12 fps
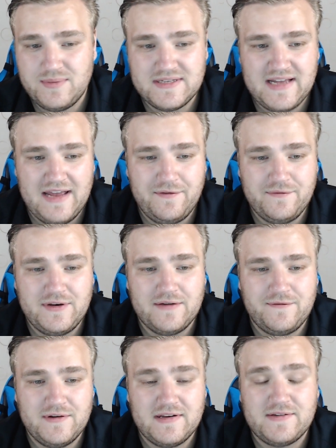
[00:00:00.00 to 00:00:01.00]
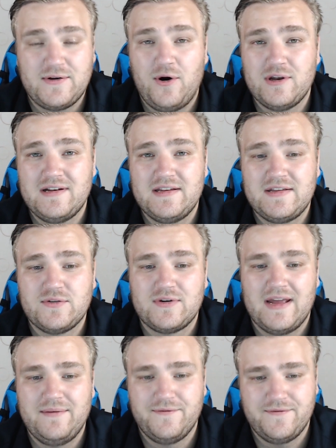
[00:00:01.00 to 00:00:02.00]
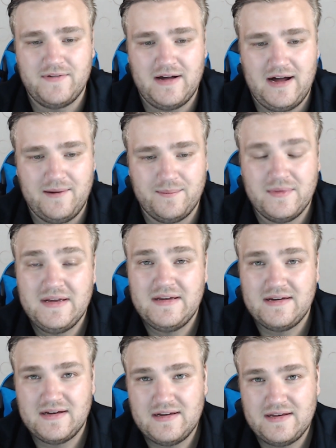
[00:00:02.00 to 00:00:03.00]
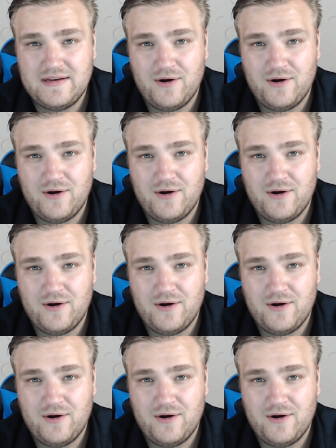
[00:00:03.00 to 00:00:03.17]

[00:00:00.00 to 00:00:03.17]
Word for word: bis Eifert wieder fit ist, ordentlich zu kämpfen haben äh,